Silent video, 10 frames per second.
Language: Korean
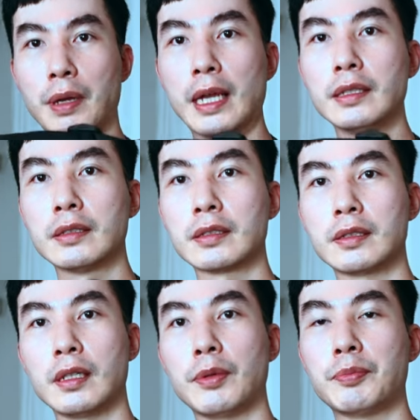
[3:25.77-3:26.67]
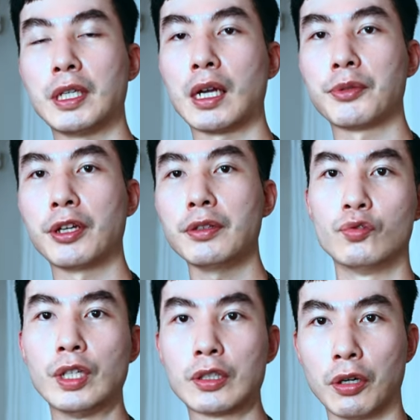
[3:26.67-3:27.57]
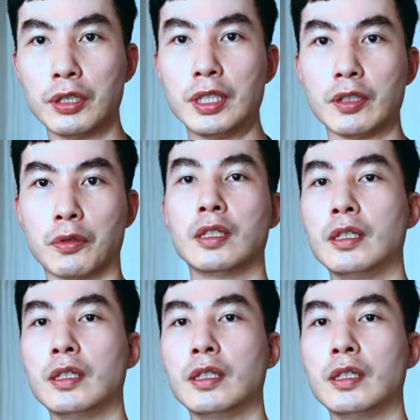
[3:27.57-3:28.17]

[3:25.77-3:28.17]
매는 스트랩에 비하면 눈에 덜 띄고